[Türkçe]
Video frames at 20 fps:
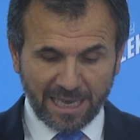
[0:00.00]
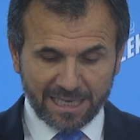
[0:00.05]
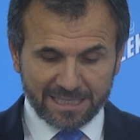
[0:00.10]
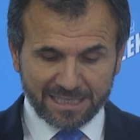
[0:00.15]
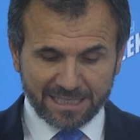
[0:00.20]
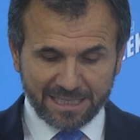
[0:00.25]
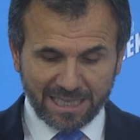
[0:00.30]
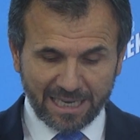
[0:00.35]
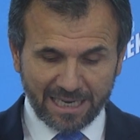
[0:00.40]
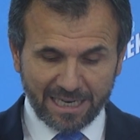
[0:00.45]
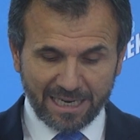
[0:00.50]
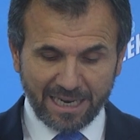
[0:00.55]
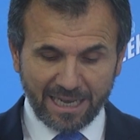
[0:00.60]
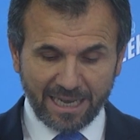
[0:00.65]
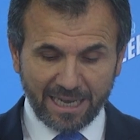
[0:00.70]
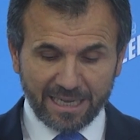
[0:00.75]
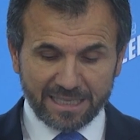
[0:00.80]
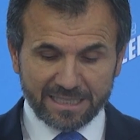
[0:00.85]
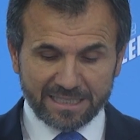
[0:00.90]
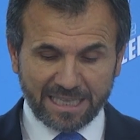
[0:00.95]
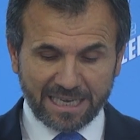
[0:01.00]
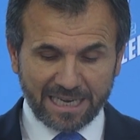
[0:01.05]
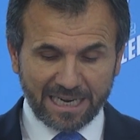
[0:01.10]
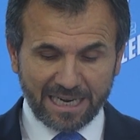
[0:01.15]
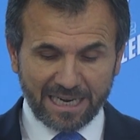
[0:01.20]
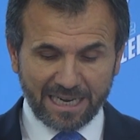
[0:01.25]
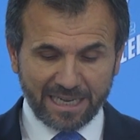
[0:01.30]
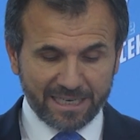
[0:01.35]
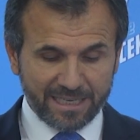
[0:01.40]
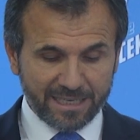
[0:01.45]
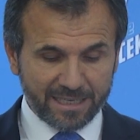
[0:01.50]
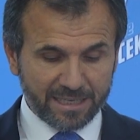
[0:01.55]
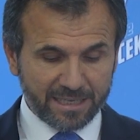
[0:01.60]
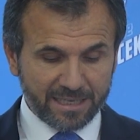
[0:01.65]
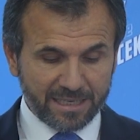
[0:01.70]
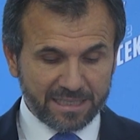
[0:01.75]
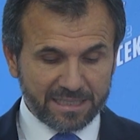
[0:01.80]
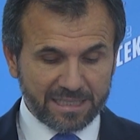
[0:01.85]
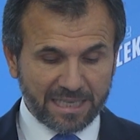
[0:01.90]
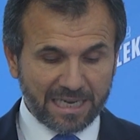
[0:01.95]
HES'lerle
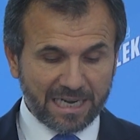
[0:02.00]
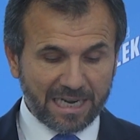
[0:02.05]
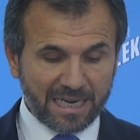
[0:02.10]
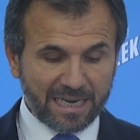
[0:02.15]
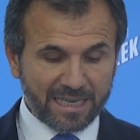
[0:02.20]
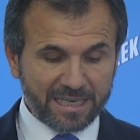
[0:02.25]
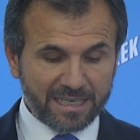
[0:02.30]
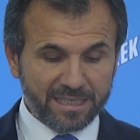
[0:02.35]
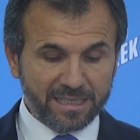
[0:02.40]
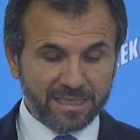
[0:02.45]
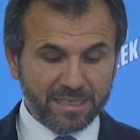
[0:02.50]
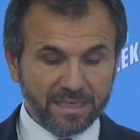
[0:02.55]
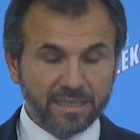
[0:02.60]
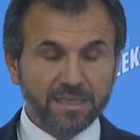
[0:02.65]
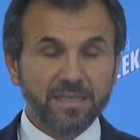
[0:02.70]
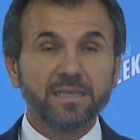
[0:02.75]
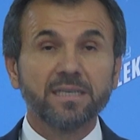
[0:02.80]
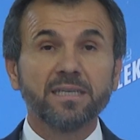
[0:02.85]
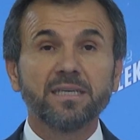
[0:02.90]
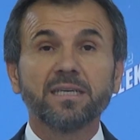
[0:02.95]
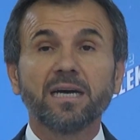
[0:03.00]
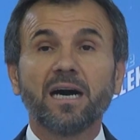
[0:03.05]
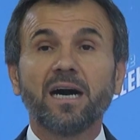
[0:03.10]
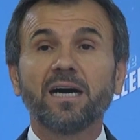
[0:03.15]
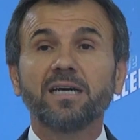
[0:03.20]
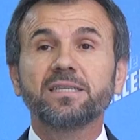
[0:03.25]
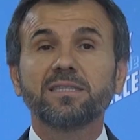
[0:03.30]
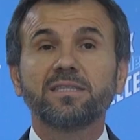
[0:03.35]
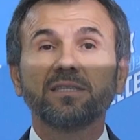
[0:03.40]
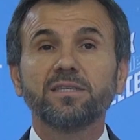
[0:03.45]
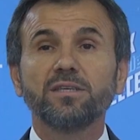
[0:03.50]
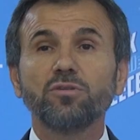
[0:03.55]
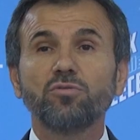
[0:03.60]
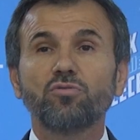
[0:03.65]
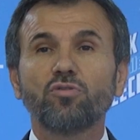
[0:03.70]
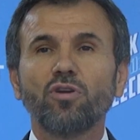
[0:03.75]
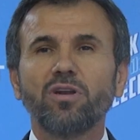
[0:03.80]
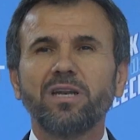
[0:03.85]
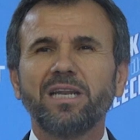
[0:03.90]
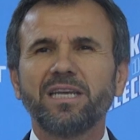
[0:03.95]
dereleri, derelerin
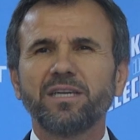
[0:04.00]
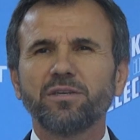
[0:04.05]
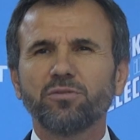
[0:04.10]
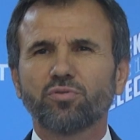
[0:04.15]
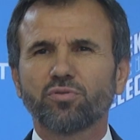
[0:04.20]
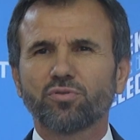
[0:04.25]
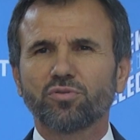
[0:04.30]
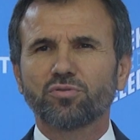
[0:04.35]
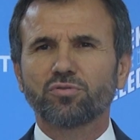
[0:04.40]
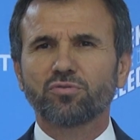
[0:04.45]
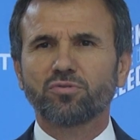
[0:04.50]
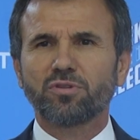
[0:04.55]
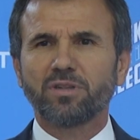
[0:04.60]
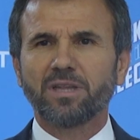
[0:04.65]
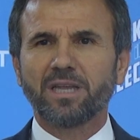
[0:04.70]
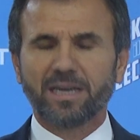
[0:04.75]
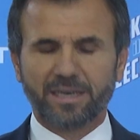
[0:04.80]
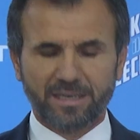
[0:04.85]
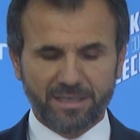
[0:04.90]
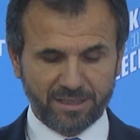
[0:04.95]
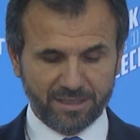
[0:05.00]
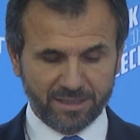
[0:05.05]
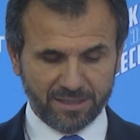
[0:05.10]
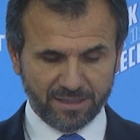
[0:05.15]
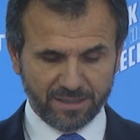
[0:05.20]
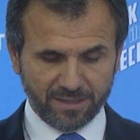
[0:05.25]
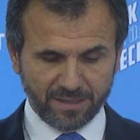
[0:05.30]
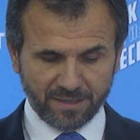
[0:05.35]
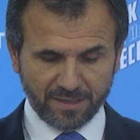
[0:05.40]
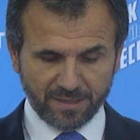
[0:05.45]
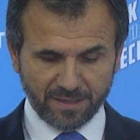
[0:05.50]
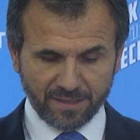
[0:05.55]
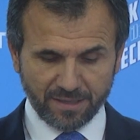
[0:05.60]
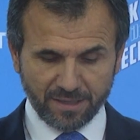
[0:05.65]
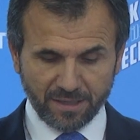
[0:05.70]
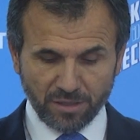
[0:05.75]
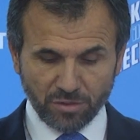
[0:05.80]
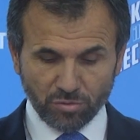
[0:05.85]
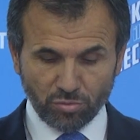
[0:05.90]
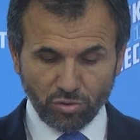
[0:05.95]
aktığı gölleri kuruttular.
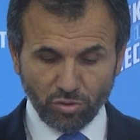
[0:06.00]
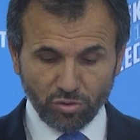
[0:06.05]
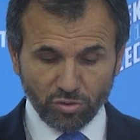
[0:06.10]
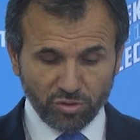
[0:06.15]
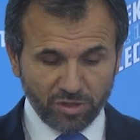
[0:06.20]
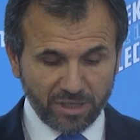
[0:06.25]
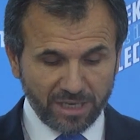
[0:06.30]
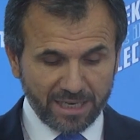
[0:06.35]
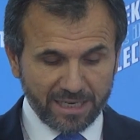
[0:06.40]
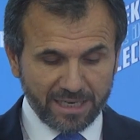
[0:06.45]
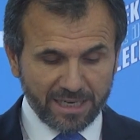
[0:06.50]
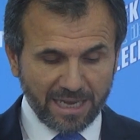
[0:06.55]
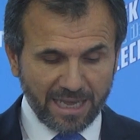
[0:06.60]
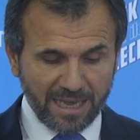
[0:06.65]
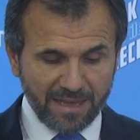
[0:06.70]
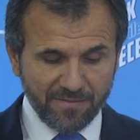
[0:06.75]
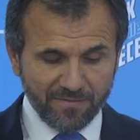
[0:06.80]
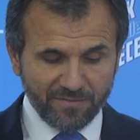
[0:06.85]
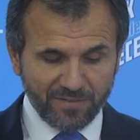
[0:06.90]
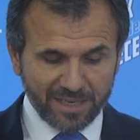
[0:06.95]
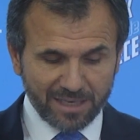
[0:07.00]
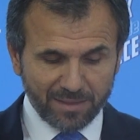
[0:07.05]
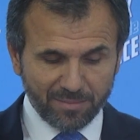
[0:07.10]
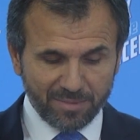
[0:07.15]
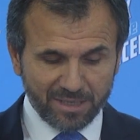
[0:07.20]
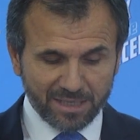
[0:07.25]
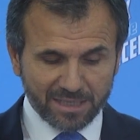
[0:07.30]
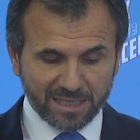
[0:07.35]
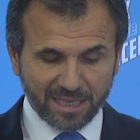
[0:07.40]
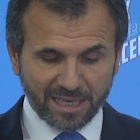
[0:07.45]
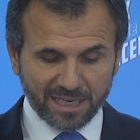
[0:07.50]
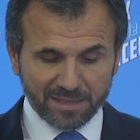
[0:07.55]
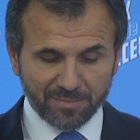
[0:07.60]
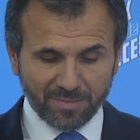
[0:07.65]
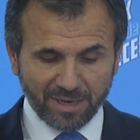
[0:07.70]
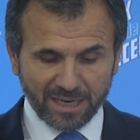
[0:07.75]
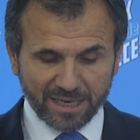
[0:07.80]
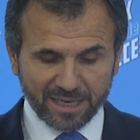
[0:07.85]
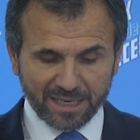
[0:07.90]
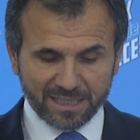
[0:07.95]
Türkiye'nin en verimli
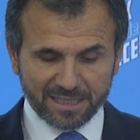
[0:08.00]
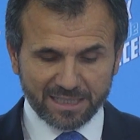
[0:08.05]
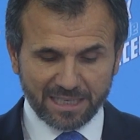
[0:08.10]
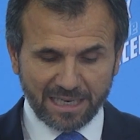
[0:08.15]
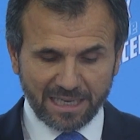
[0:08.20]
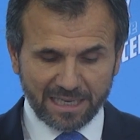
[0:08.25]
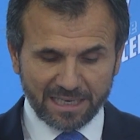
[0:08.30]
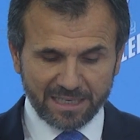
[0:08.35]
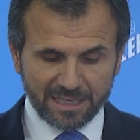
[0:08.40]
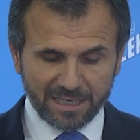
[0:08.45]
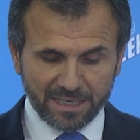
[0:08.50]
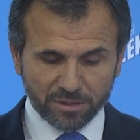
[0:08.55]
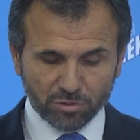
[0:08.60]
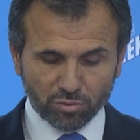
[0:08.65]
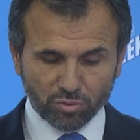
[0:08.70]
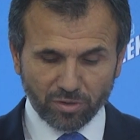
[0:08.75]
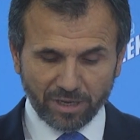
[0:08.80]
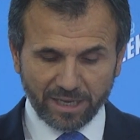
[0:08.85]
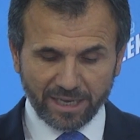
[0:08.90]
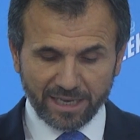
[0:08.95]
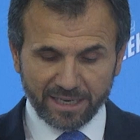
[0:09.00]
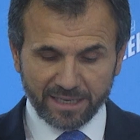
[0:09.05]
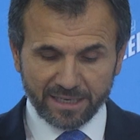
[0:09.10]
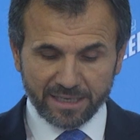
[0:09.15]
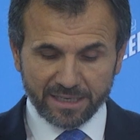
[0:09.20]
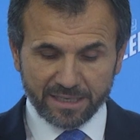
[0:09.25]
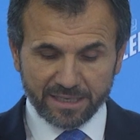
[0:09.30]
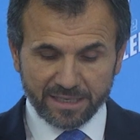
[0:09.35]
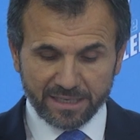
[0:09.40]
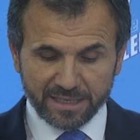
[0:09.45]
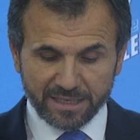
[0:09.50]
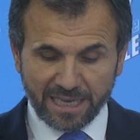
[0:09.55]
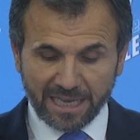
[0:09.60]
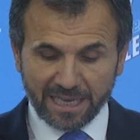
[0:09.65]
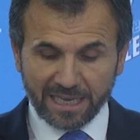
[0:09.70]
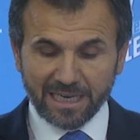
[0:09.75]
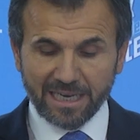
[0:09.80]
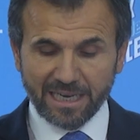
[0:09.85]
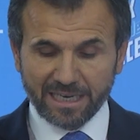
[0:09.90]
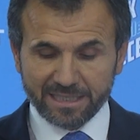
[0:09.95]
tarım arazilerini sulayan
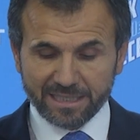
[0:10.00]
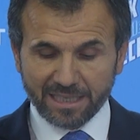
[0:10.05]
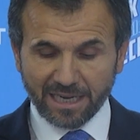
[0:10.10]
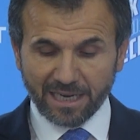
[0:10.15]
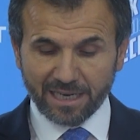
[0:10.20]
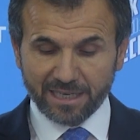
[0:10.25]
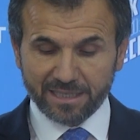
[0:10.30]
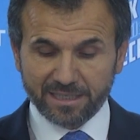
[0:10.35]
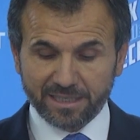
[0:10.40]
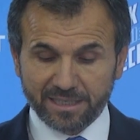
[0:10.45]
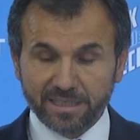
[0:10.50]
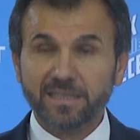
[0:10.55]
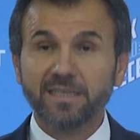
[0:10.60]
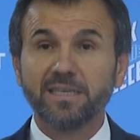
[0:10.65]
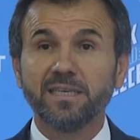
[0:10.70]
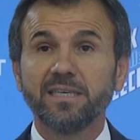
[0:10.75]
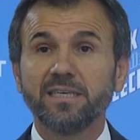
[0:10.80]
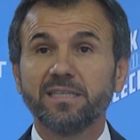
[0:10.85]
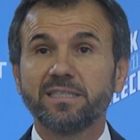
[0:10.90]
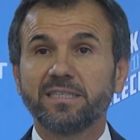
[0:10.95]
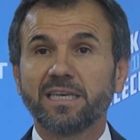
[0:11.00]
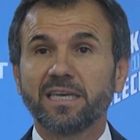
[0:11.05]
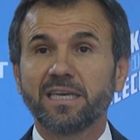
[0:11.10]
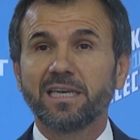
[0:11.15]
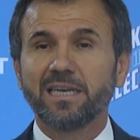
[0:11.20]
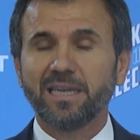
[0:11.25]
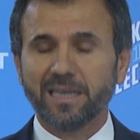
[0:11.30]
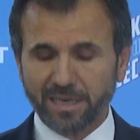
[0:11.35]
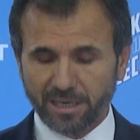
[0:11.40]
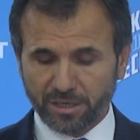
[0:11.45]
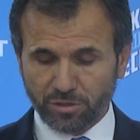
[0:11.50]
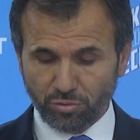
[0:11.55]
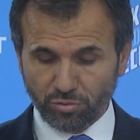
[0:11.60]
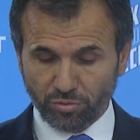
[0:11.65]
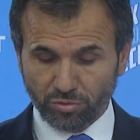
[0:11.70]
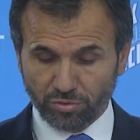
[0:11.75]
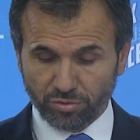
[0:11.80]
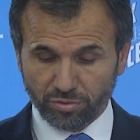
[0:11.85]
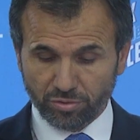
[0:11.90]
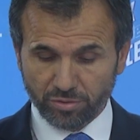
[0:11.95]
nehirlerde artık zehirler
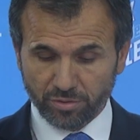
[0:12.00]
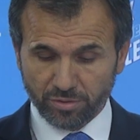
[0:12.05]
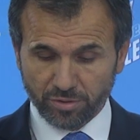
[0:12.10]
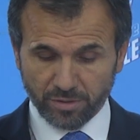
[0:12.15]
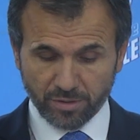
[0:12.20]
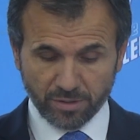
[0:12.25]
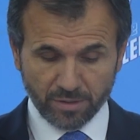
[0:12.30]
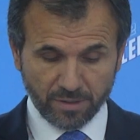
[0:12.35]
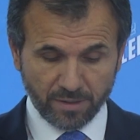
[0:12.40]
akıyor.